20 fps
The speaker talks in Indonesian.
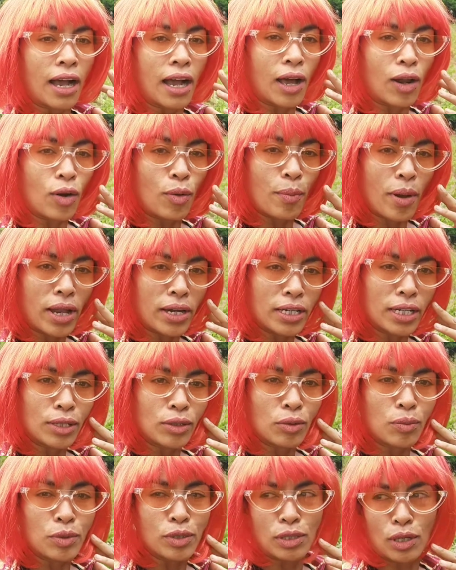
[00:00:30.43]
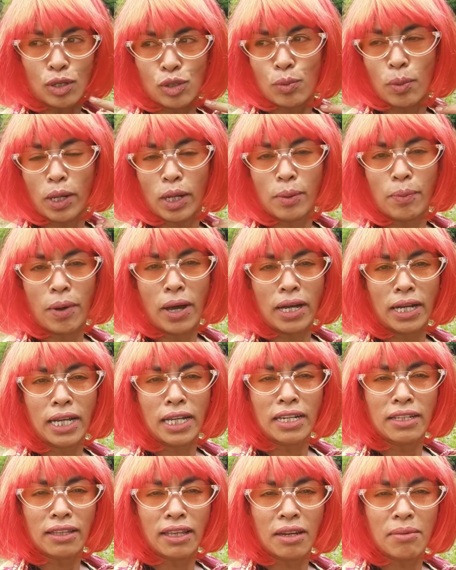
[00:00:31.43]
kalau mandi itu mesti harus
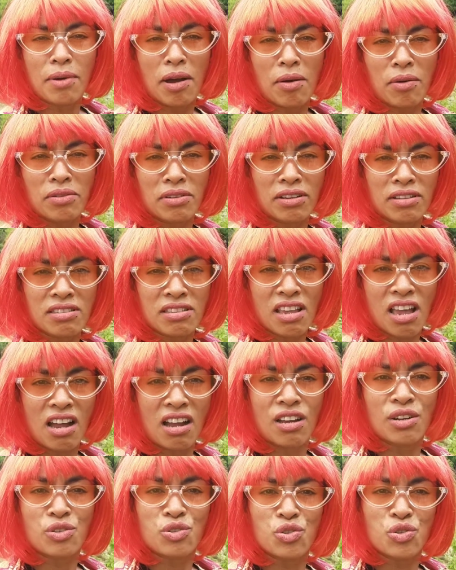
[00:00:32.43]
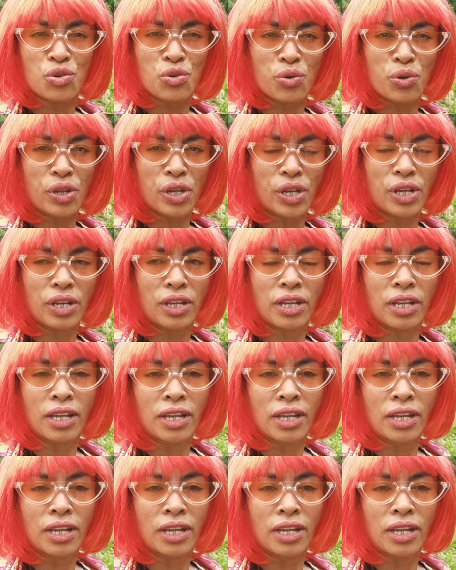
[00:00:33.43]
pagi-pagi ini tadi bangunnya kesiangan cuy